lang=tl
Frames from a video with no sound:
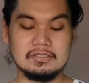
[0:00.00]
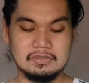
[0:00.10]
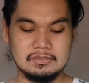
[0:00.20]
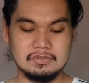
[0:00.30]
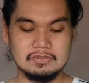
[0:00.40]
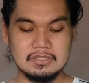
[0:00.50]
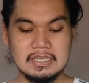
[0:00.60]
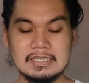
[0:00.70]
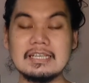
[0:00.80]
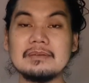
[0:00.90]
So,
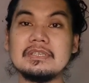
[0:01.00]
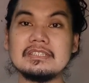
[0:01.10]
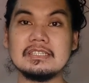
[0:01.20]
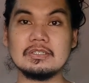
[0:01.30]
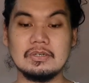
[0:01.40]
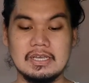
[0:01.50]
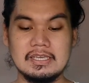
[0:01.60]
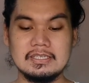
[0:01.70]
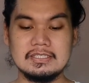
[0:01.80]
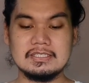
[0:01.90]
ang gagamitin ko
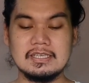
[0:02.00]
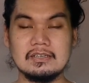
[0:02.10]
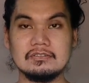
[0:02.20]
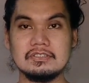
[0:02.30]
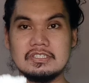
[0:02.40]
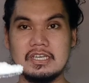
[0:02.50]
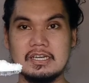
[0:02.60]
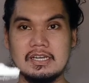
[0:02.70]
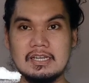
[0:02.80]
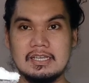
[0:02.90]
ay isang
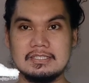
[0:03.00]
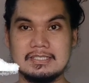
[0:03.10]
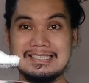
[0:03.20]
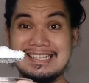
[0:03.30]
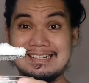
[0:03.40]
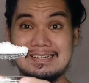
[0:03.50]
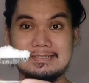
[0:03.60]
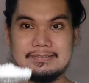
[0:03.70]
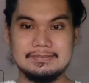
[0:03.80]
kutsara kutsarang asin.